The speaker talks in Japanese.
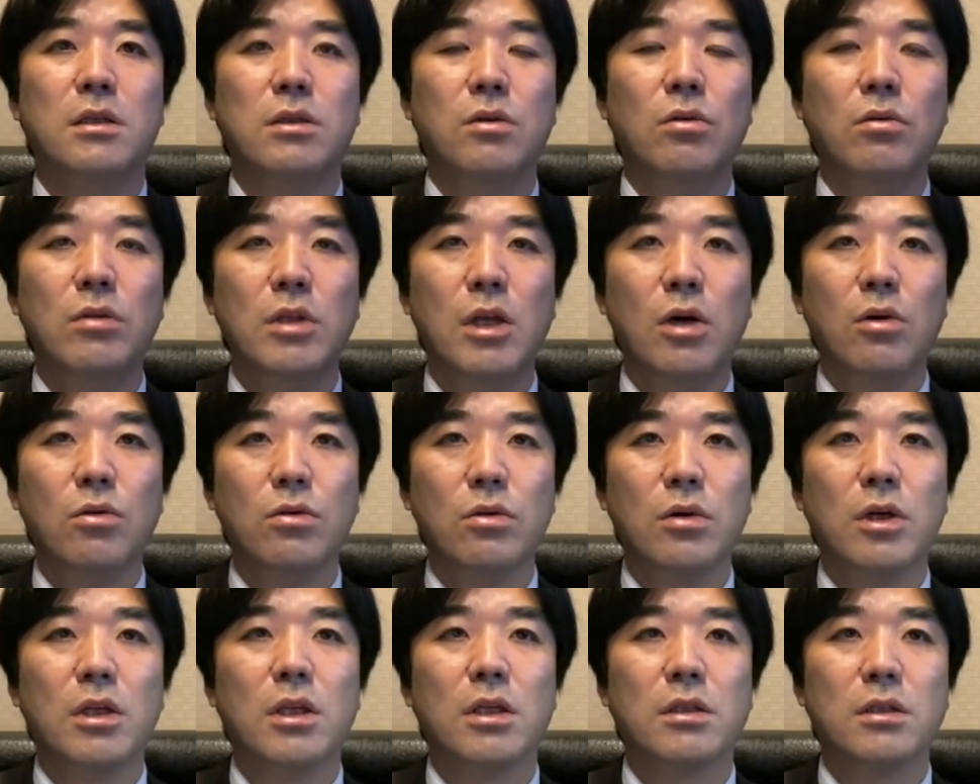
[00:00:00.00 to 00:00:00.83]
そんな
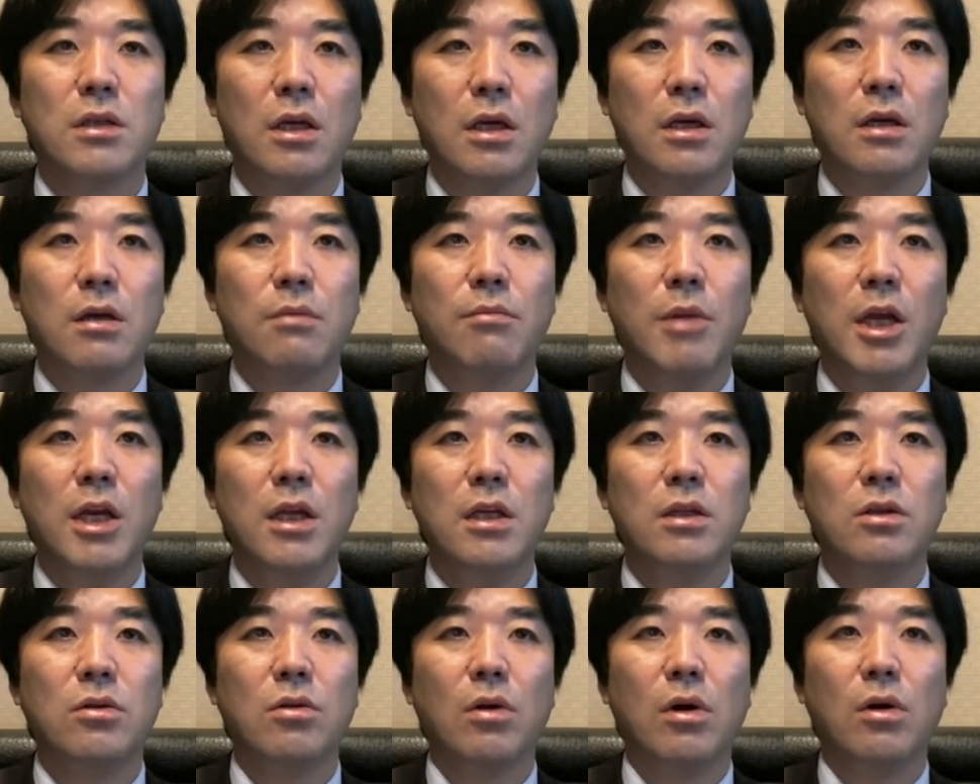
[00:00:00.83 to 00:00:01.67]
ことはですね、
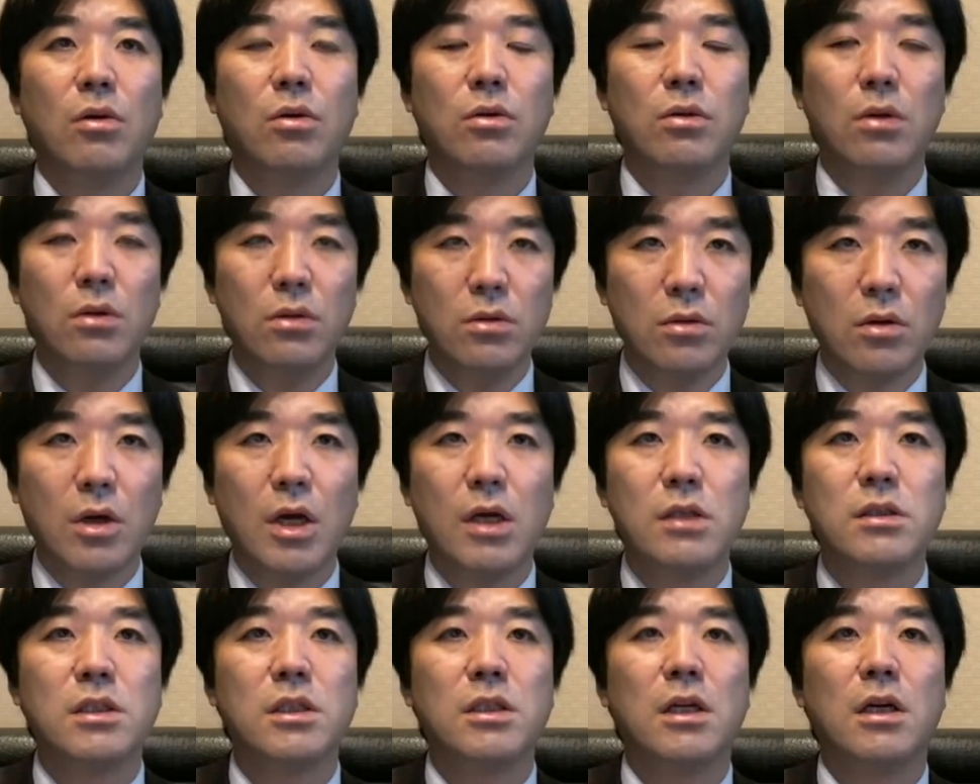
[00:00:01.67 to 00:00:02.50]
メリットがほとんど
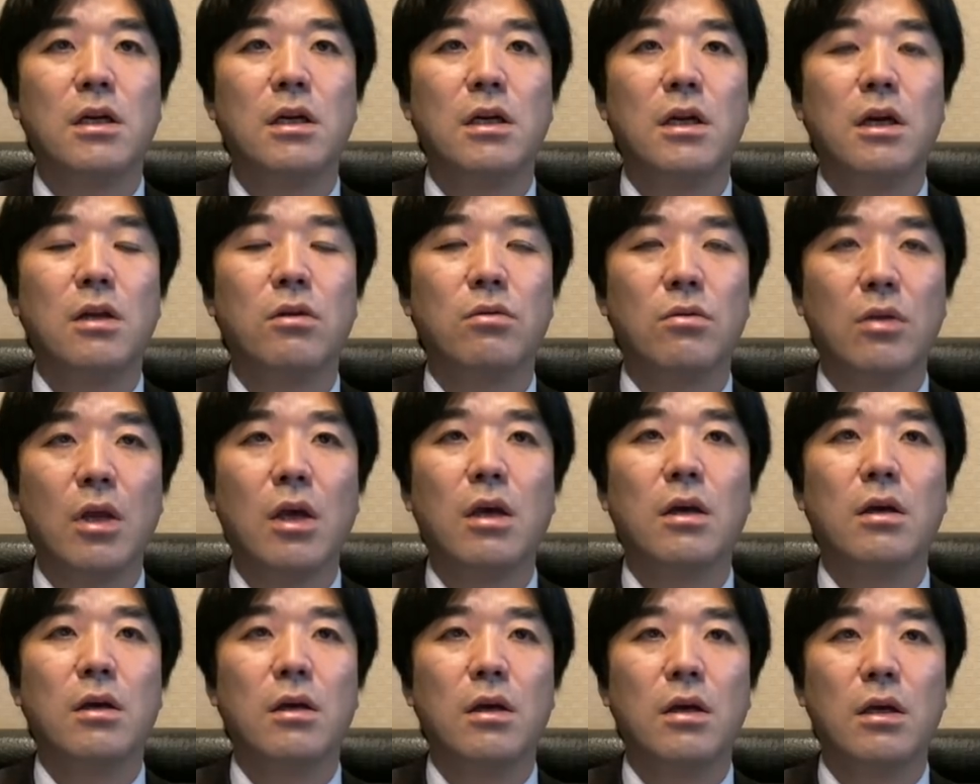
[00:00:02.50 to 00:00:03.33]
感じられないの
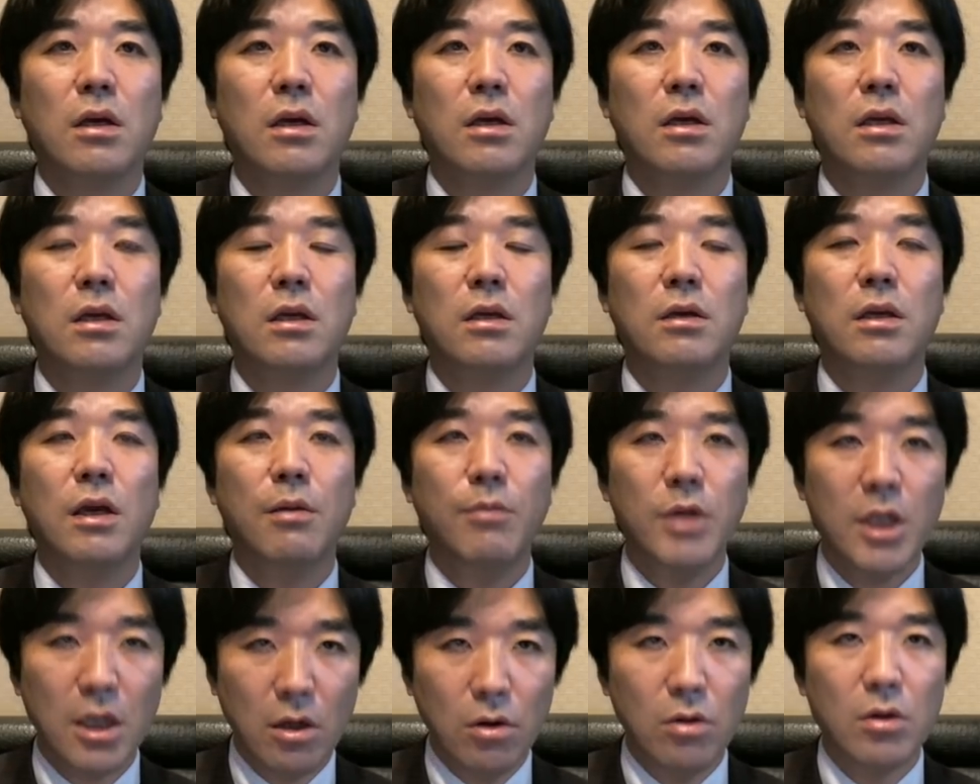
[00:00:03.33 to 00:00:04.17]
で、
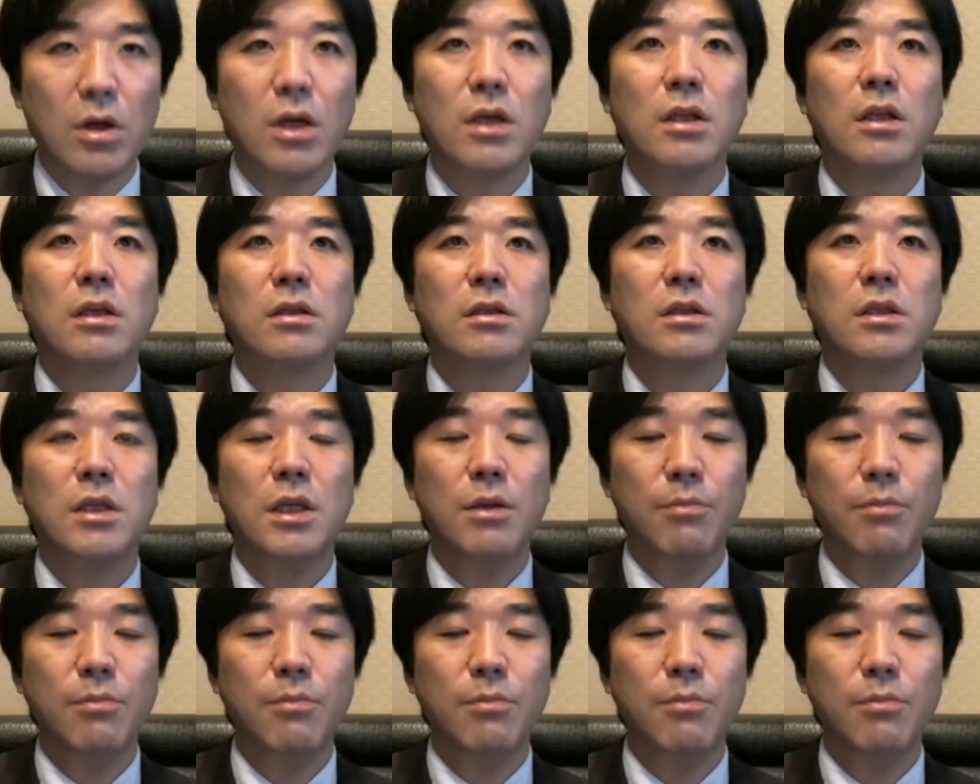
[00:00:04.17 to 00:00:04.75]
やめた方がいいです。